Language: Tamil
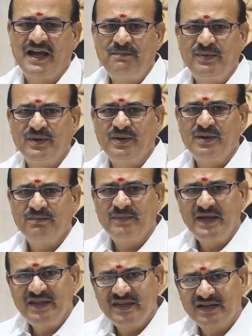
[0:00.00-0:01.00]
அப்போது
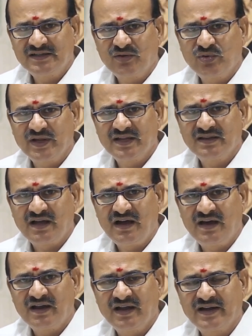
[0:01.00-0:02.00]
மீதி இருக்கக்கூடிய இந்த
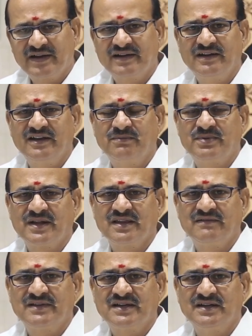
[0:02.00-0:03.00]
ஆறு லக்னங்களில்
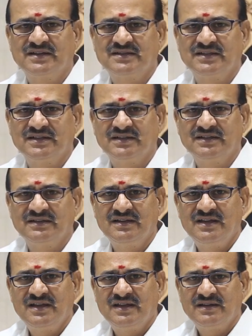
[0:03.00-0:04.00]
பிறந்தவர்களுக்கு
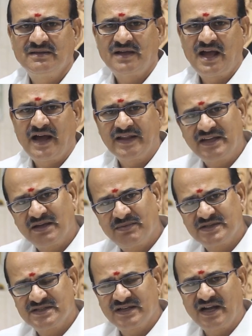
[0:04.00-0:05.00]

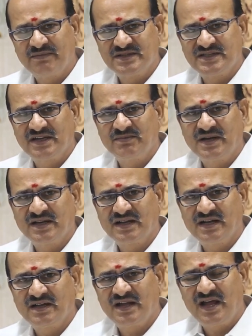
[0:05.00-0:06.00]
அதிகபட்ச நன்மை செய்யுமான்னு
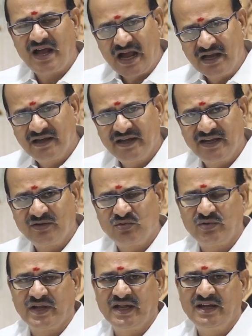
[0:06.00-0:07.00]
கேட்டால் அங்கேயும்
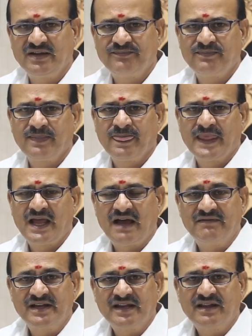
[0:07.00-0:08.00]
கூட
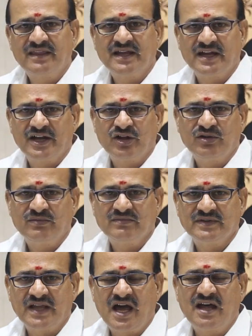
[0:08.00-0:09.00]
அவர் இருந்த இடம்
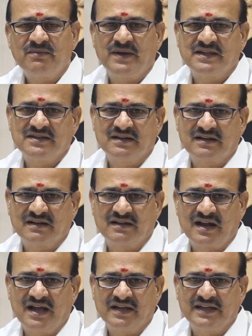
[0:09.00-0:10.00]
யார் பார்த்துக்கிட்டு
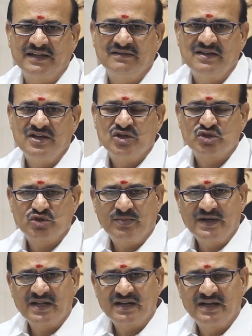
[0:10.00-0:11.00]
இருக்கிறாங்க
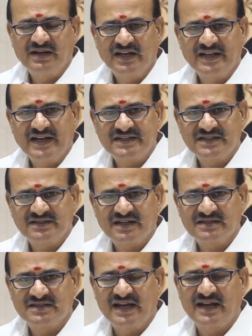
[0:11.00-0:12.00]
சுபகிரகங்களின்
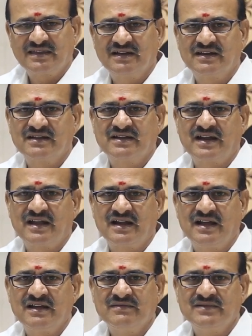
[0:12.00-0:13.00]
நட்சத்திர சாரத்தில் இருக்கிறாரா